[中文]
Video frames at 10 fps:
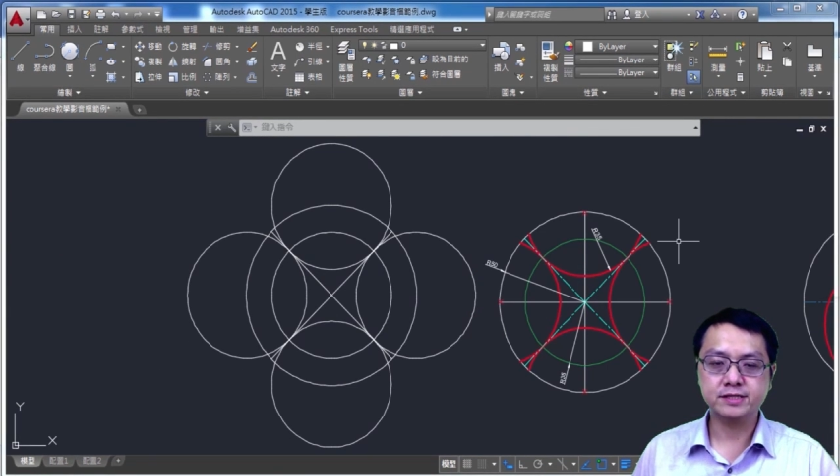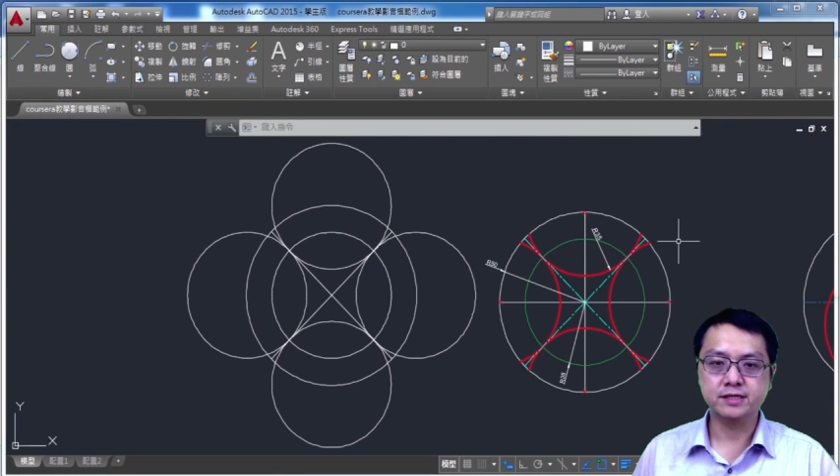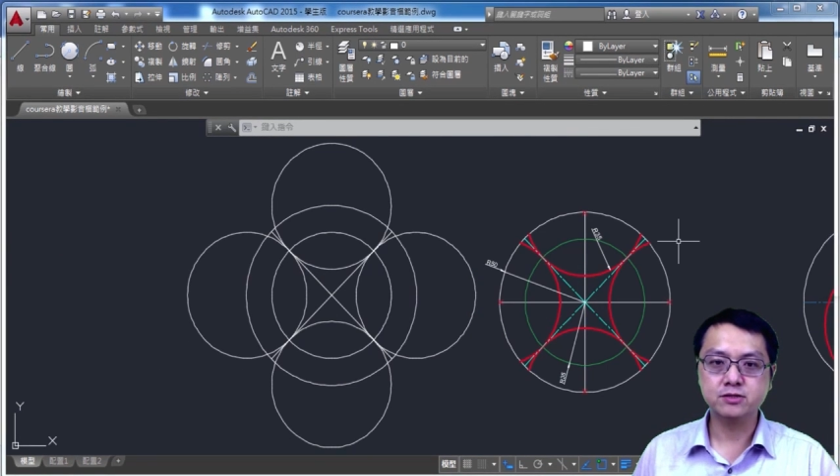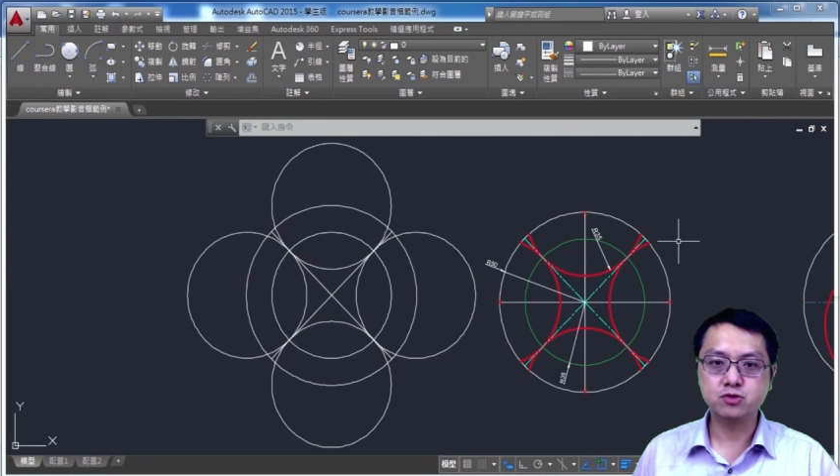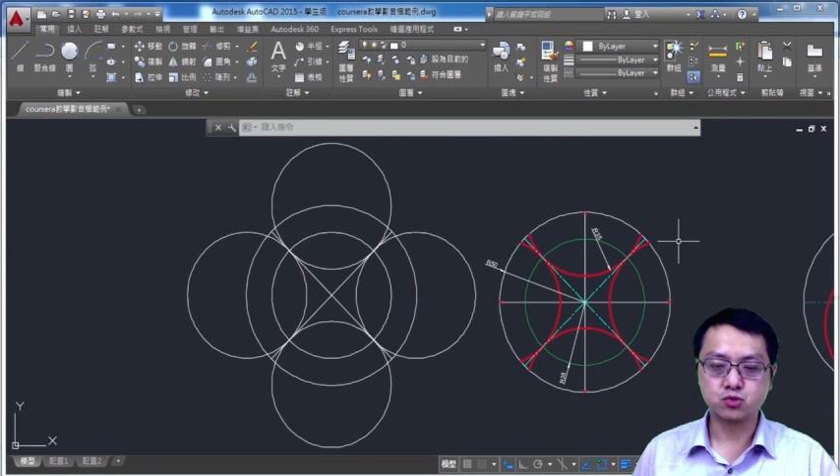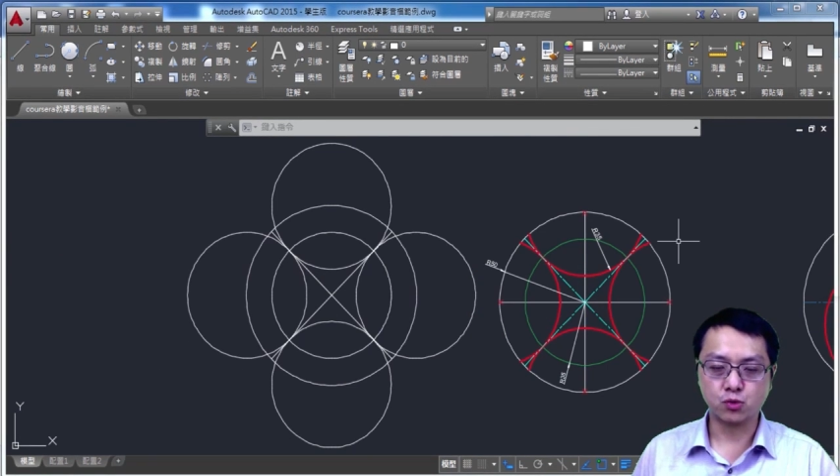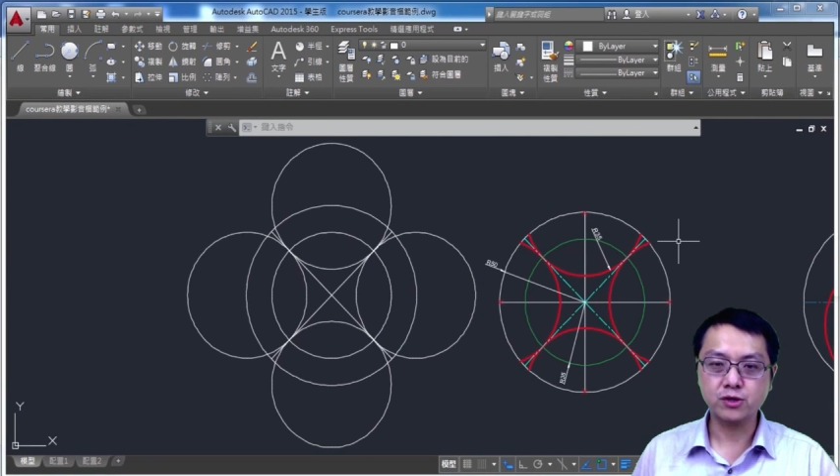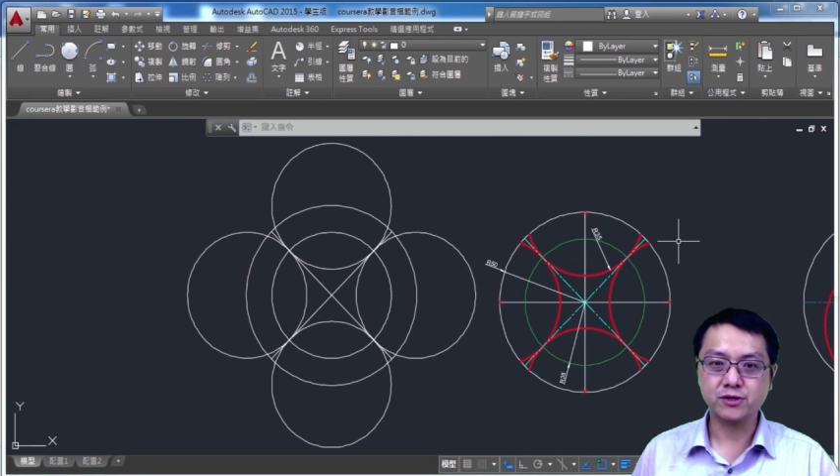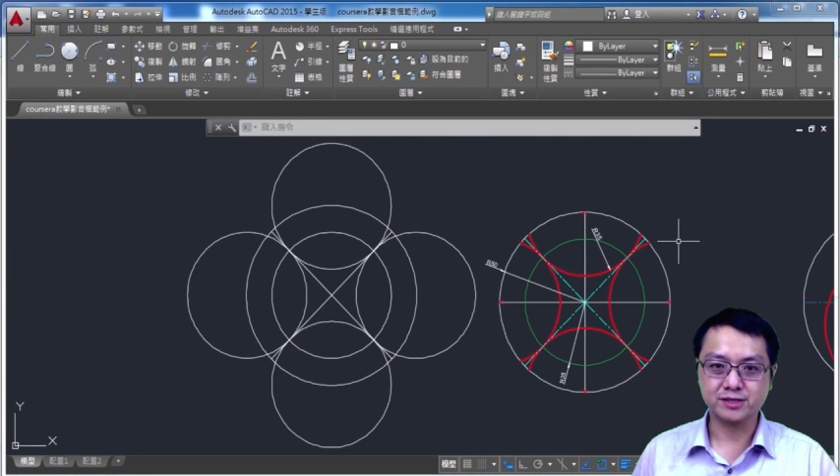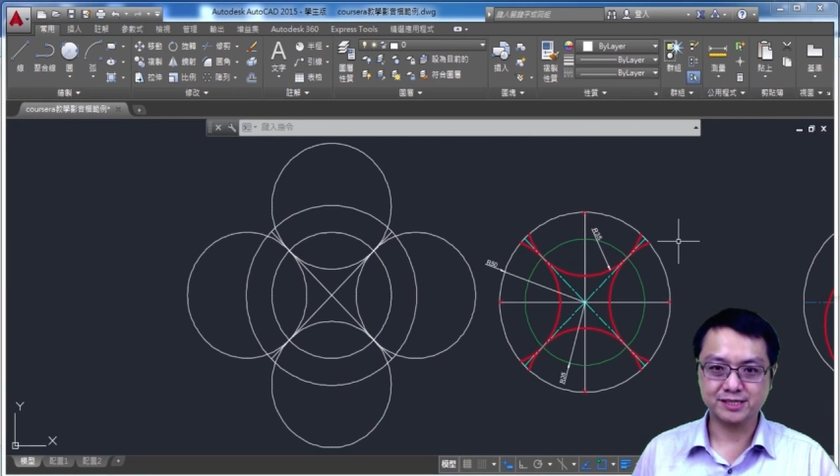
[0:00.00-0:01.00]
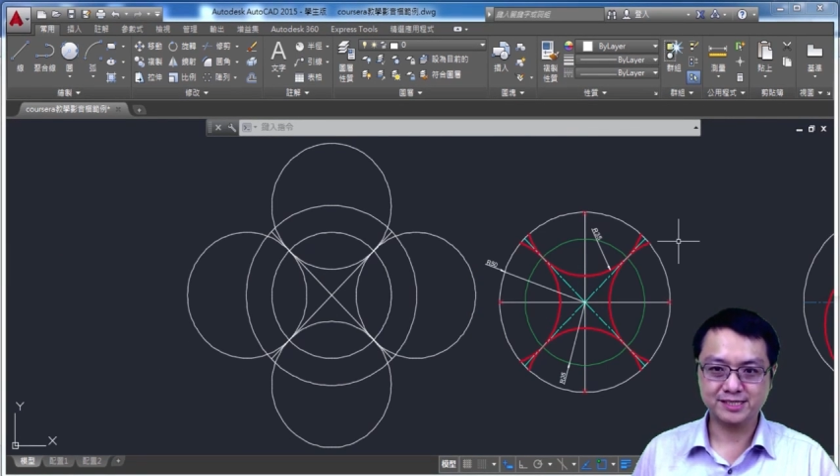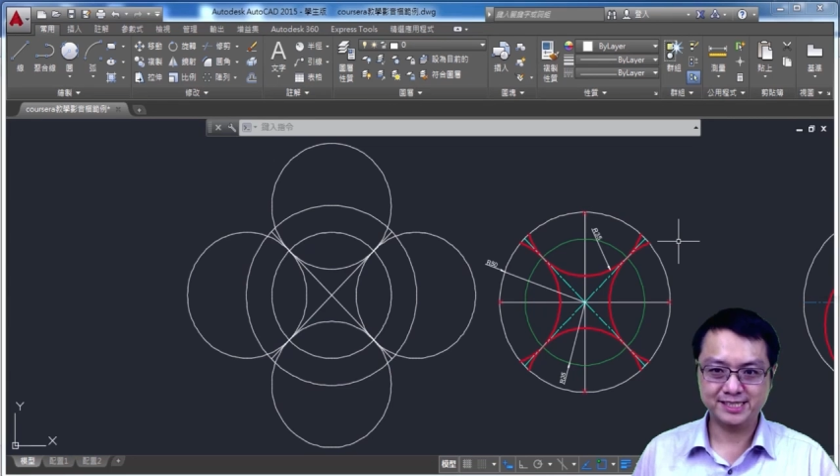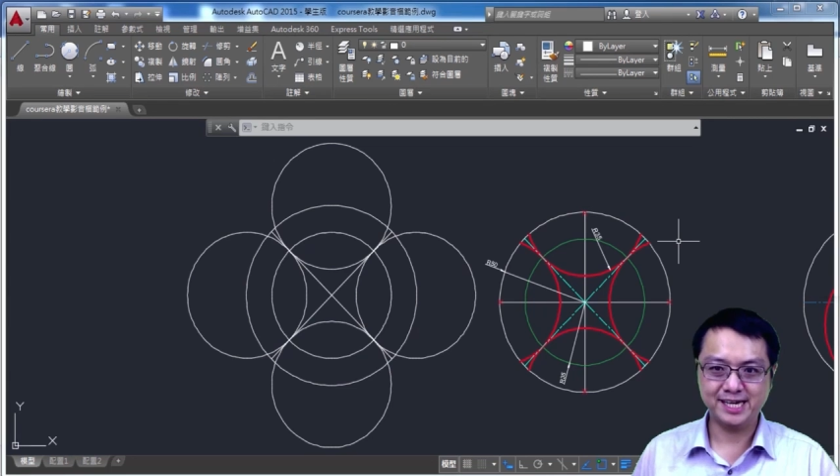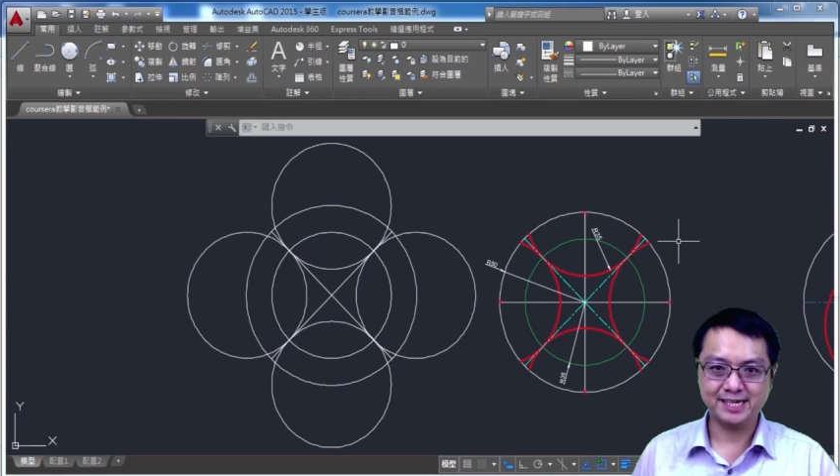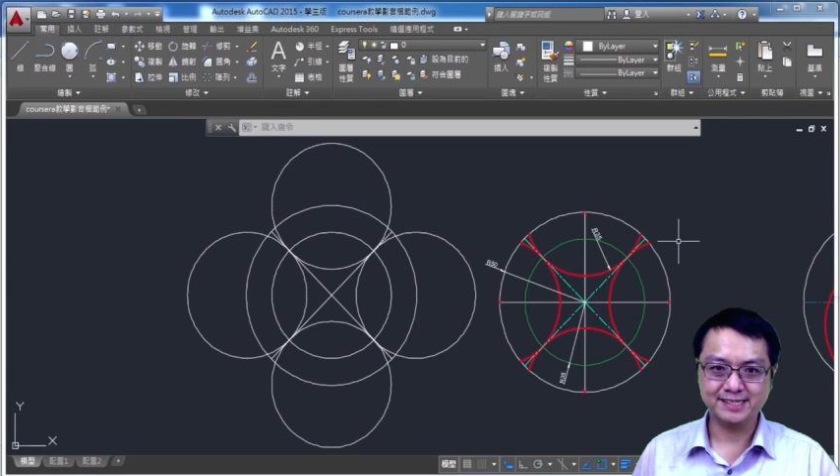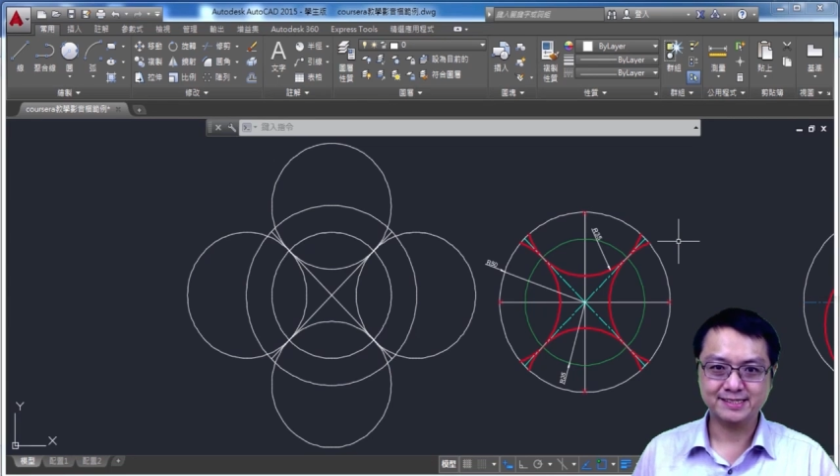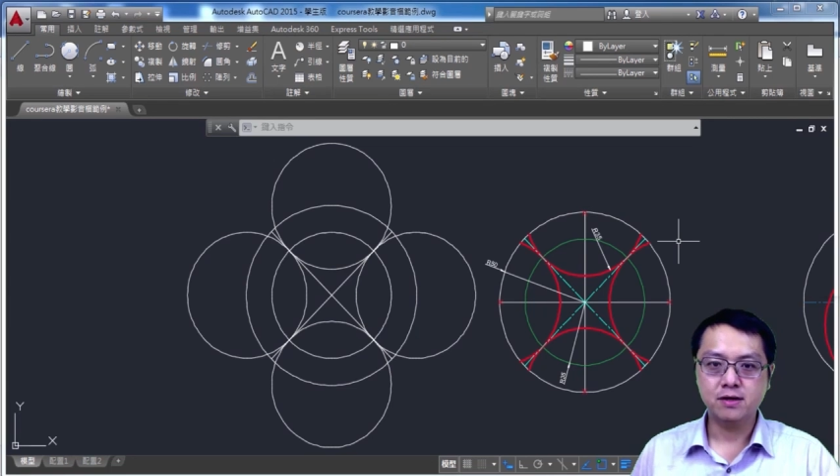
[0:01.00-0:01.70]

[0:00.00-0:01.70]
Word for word: 成所有的线。